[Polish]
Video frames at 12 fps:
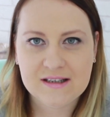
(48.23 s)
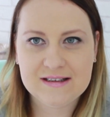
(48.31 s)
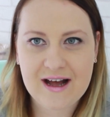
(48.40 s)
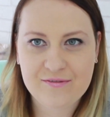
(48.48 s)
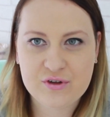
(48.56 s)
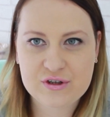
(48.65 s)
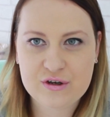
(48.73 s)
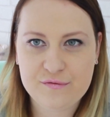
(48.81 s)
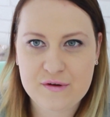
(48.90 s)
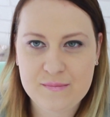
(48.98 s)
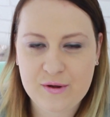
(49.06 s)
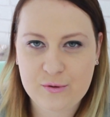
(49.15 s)
dawno tego
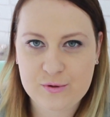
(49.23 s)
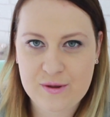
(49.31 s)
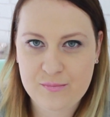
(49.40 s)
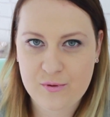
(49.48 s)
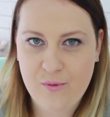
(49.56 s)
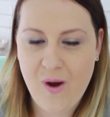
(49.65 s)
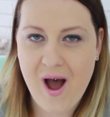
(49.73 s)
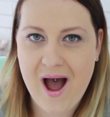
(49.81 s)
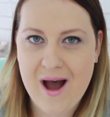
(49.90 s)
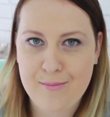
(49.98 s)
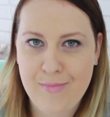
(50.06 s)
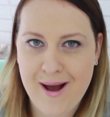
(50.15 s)
filmiku nie było,
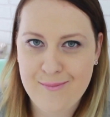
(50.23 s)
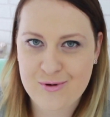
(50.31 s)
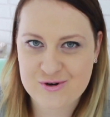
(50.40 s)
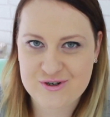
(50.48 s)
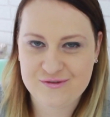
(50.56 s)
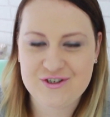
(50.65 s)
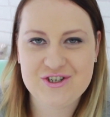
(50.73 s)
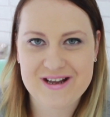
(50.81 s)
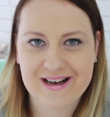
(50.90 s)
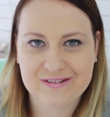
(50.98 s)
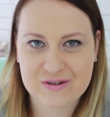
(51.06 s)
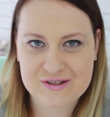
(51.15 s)
a mam oczywiście
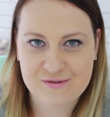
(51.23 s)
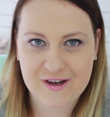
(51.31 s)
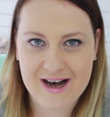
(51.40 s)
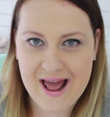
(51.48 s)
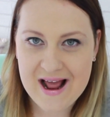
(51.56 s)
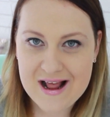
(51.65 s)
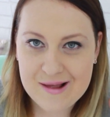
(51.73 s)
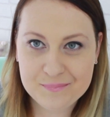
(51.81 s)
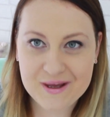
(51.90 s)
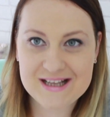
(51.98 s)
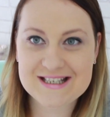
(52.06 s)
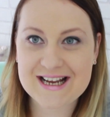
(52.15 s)
jak to zwykle zwykle
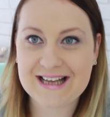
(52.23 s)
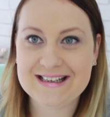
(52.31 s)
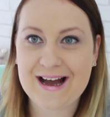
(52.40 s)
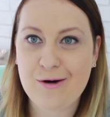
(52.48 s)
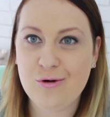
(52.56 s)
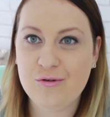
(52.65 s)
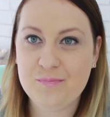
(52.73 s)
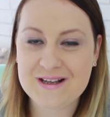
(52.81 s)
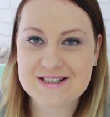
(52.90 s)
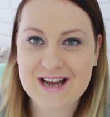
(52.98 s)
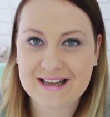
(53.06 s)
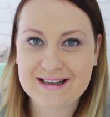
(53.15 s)
5 kanałów,
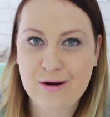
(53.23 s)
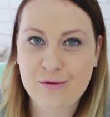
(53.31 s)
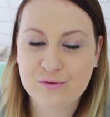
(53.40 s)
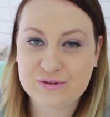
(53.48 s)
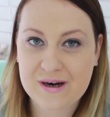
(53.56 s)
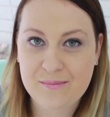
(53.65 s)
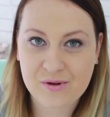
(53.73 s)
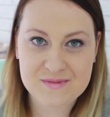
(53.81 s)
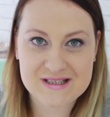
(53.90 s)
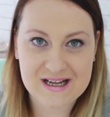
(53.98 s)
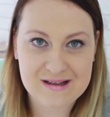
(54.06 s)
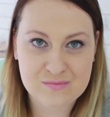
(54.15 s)
5 kanałów, które
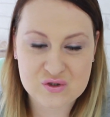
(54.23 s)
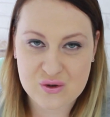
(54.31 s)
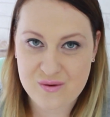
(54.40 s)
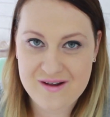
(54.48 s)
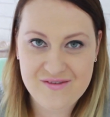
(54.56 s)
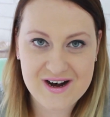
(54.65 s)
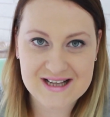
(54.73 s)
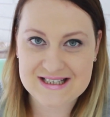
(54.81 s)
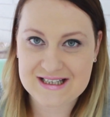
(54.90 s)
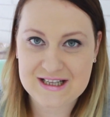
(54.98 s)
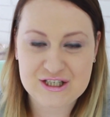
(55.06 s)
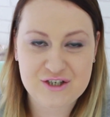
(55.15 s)
moim zdaniem są
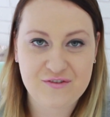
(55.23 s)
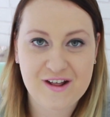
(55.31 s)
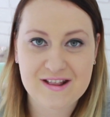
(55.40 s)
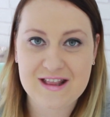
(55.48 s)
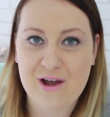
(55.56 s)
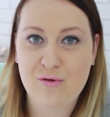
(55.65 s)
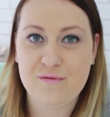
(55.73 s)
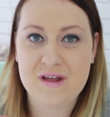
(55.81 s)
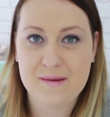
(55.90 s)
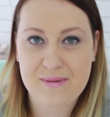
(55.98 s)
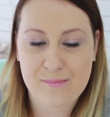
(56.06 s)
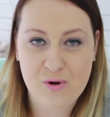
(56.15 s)
rewelacyjne, świetne,
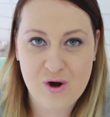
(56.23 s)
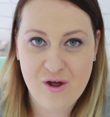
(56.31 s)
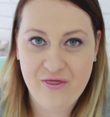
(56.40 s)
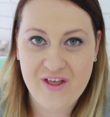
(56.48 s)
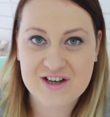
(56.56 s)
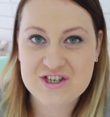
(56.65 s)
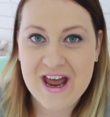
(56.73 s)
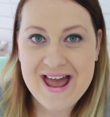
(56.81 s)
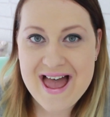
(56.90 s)
uwielbiam oglądać